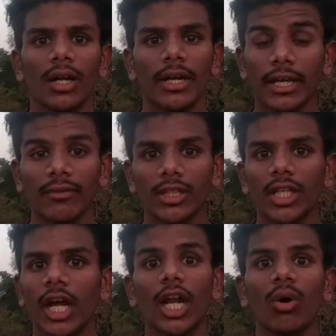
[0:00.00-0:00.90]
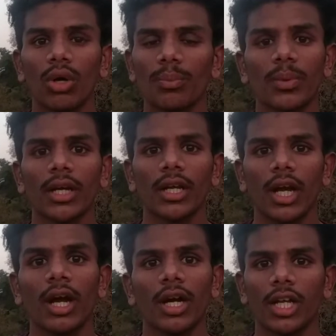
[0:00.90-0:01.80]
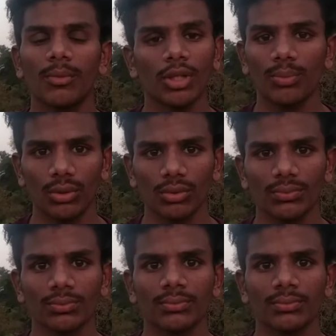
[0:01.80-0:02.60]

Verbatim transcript: நீங்கள் வந்து நல்லா ஒர்க் பண்ணிங்கன்னா அது மட்டும் போதும்